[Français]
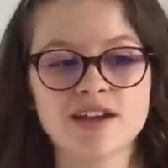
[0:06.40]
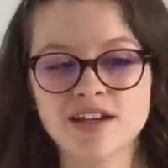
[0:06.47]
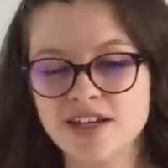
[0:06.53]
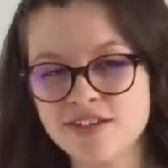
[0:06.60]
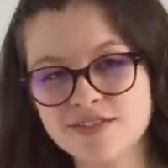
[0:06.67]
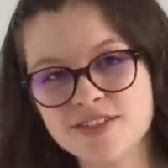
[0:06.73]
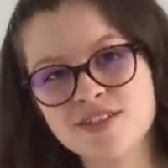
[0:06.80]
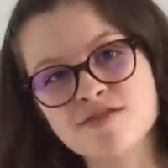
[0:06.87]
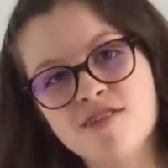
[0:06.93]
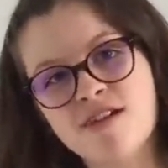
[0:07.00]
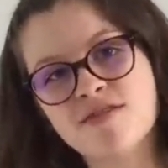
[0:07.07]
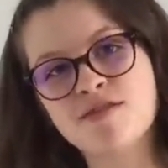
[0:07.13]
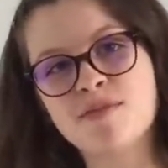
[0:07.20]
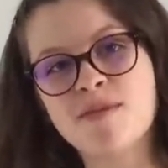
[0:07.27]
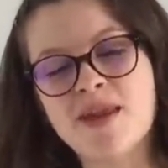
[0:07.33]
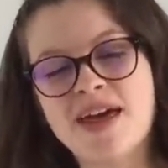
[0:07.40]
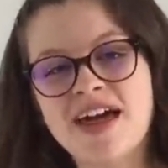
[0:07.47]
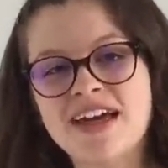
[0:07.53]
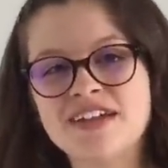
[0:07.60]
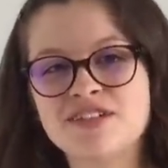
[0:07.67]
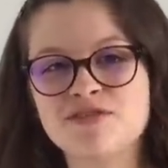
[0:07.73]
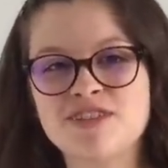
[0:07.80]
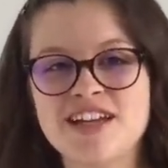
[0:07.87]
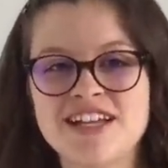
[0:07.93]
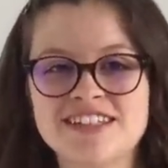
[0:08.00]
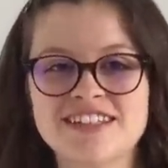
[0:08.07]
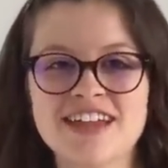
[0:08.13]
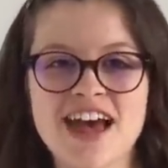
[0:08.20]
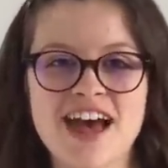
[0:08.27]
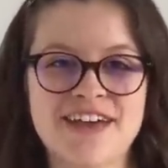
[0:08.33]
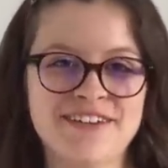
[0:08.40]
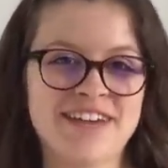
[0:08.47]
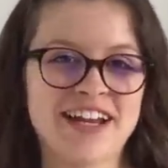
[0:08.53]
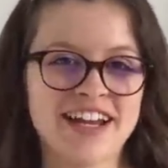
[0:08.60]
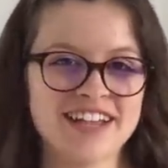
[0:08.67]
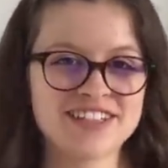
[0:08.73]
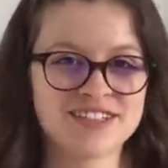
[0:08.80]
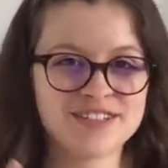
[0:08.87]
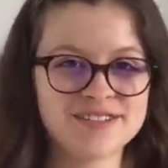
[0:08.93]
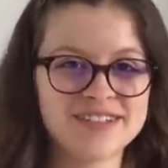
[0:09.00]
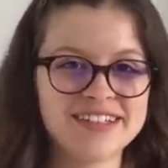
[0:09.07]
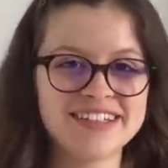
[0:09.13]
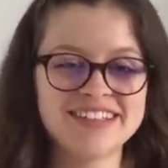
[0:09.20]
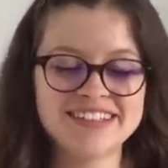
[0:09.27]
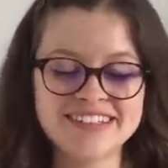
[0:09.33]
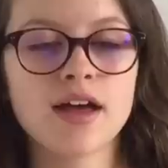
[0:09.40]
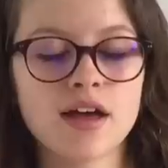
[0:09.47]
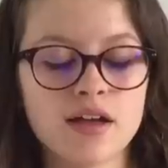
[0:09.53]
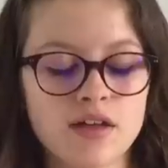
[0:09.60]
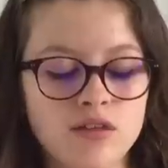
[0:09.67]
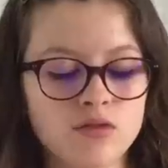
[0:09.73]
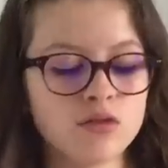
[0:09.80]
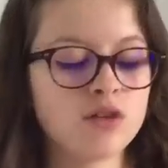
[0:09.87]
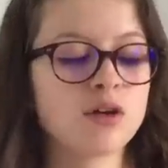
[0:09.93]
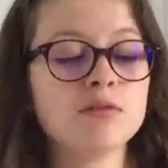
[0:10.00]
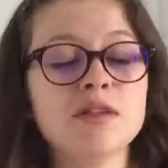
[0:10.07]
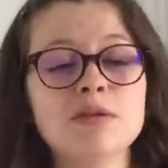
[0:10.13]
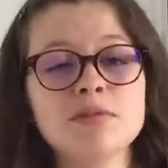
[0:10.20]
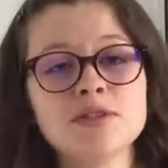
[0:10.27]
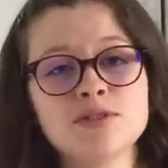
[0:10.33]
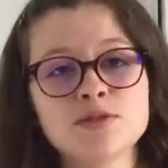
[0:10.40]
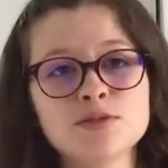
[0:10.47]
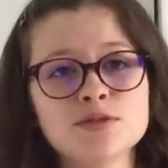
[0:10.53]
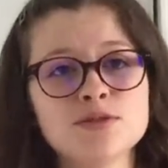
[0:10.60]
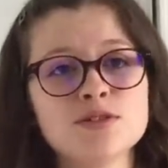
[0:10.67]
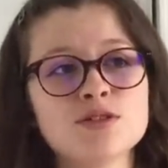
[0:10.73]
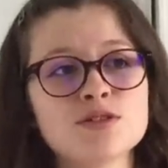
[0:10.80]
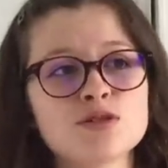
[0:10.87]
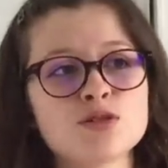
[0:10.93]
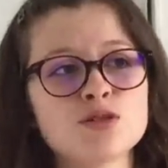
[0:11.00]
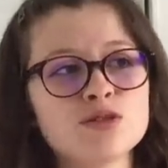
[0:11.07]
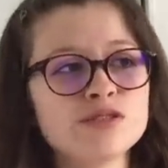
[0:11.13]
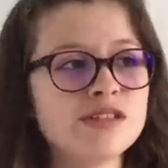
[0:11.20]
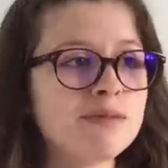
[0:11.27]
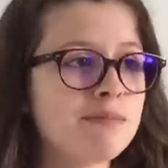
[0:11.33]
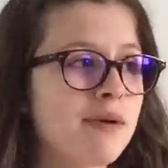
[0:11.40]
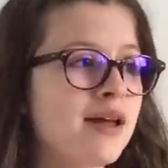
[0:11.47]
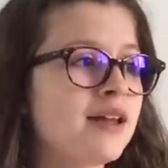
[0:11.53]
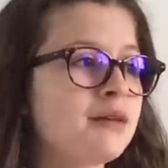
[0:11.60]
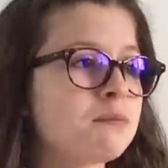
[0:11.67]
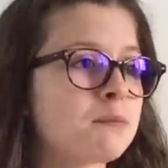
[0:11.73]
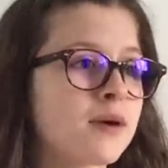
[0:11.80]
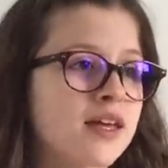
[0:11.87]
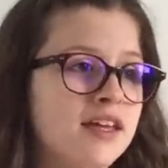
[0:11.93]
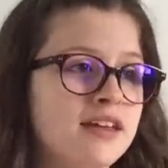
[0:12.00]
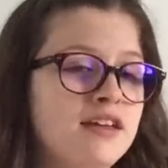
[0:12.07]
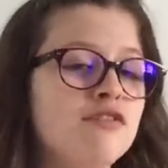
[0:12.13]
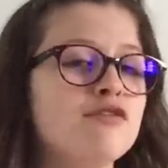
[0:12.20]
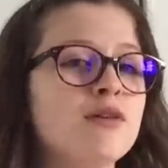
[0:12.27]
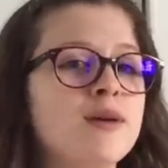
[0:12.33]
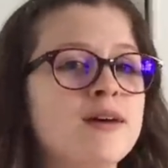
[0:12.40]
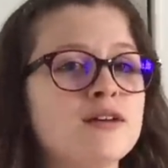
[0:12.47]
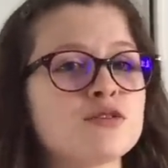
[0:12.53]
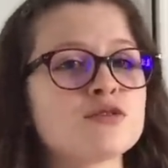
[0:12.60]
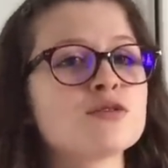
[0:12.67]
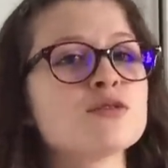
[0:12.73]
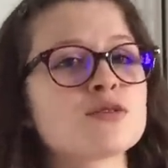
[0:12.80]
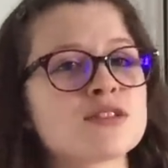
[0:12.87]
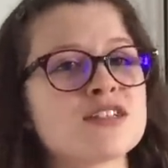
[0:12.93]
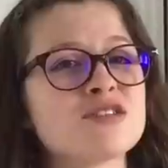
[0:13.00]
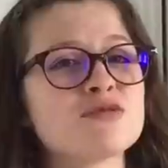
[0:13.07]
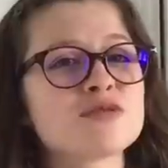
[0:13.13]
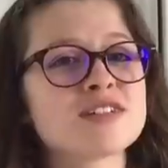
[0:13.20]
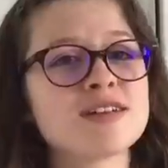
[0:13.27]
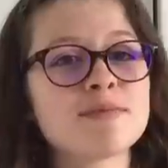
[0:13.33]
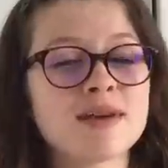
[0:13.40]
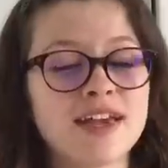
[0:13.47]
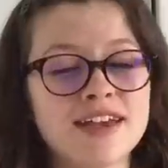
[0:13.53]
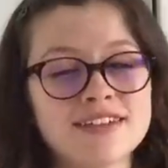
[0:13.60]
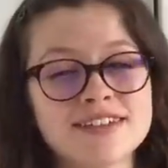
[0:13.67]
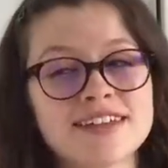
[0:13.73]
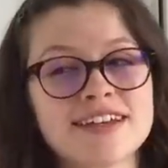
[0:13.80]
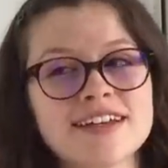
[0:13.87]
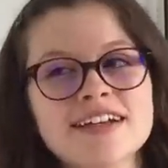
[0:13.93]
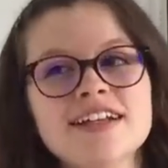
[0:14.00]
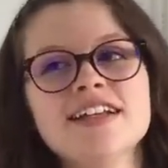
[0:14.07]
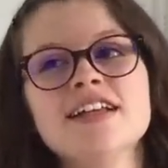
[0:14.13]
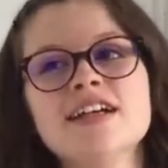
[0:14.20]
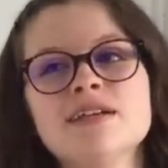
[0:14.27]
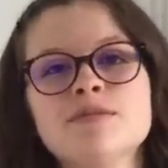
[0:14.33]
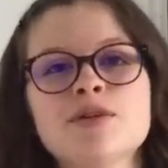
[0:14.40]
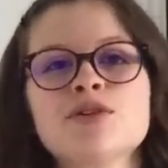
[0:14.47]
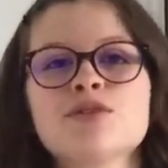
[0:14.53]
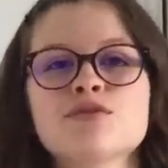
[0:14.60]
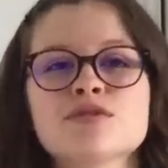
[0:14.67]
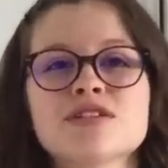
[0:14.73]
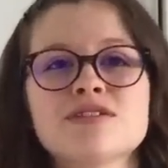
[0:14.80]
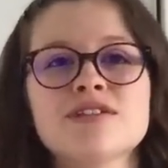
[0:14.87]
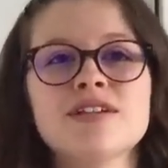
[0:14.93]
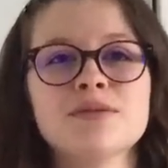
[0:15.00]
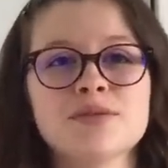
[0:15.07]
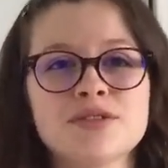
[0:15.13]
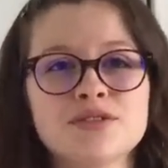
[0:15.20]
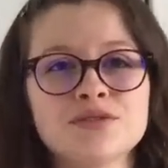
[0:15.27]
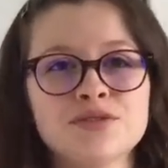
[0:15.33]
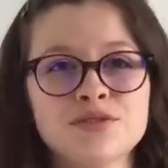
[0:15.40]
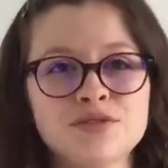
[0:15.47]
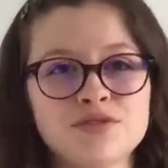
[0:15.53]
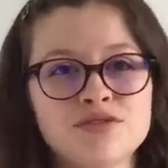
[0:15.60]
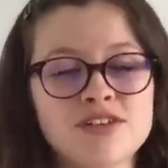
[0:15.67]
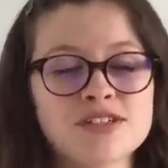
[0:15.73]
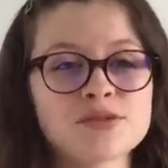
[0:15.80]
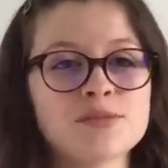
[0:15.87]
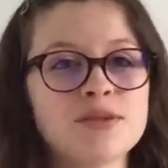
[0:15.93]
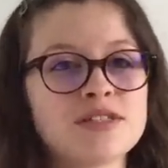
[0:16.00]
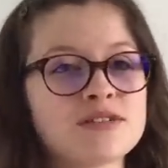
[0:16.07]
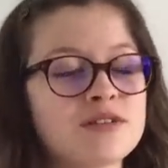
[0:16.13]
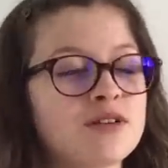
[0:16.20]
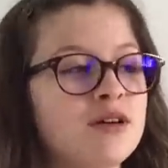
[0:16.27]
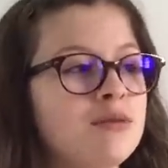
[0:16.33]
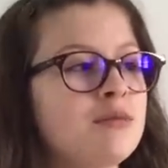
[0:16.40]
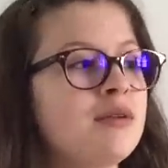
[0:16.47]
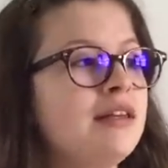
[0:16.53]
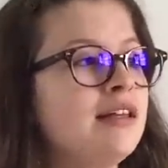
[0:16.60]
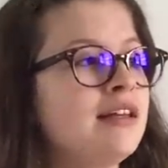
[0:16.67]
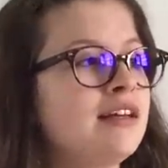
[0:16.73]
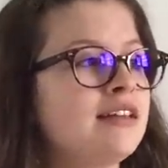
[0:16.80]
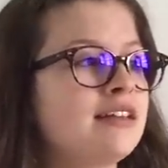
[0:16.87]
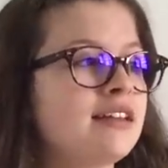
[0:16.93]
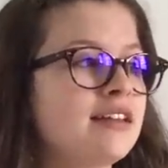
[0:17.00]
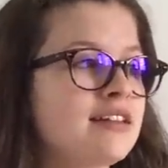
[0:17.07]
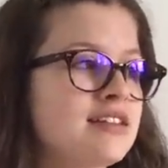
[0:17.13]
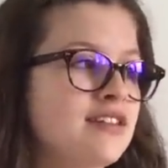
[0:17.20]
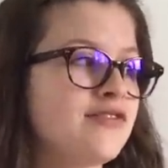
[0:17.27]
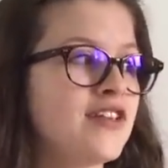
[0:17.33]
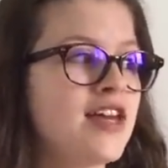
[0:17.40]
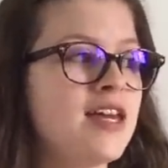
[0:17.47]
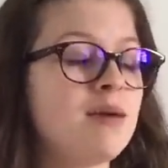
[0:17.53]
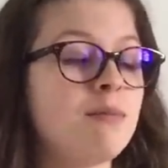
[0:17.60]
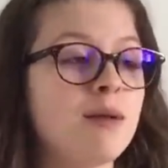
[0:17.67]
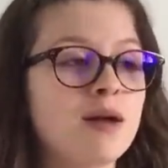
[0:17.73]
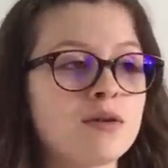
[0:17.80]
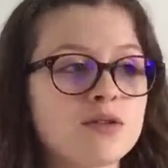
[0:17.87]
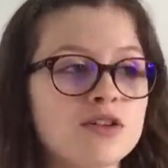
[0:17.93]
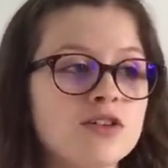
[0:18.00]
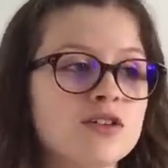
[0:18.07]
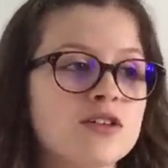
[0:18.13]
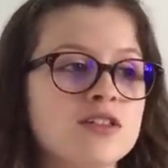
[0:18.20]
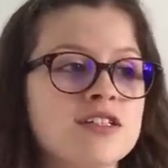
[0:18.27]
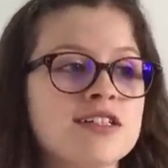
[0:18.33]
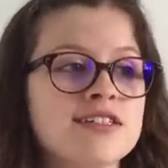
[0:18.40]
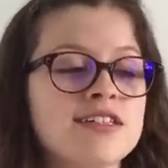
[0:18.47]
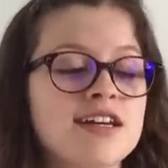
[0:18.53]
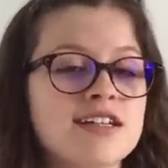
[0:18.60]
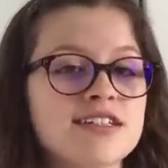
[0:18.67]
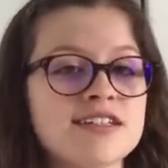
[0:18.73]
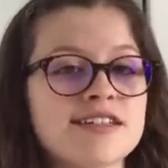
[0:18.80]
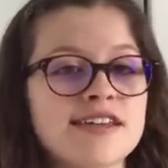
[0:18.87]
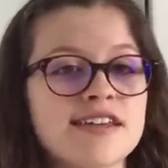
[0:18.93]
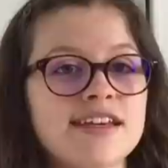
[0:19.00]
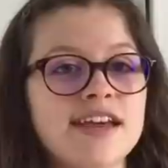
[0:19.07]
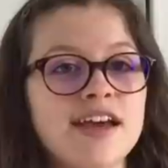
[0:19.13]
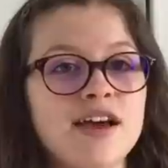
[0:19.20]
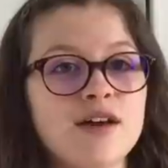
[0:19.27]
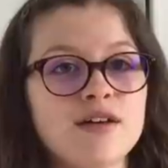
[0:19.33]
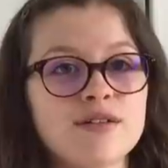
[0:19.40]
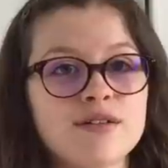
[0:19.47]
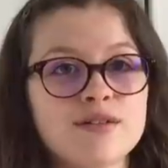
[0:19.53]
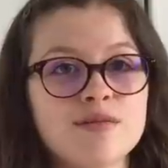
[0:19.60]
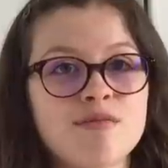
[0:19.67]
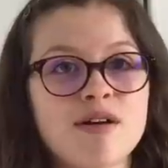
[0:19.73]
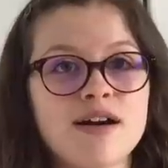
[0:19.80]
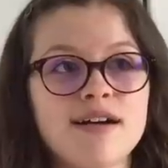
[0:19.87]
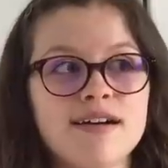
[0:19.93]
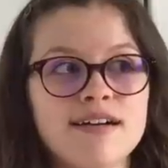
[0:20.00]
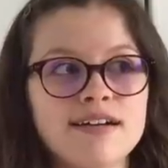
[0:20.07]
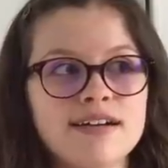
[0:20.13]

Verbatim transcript: que la vidéo va vous plaire et je vous laisse avec la suite. Donc comme d'habitude, je n'ai pas les prix, voilà, je sais juste les magasins. Maintenant vous avez l'habitude de toute façon parce que comme il y en a, ça fait hyper longtemps que je les ai achetés, euh, bah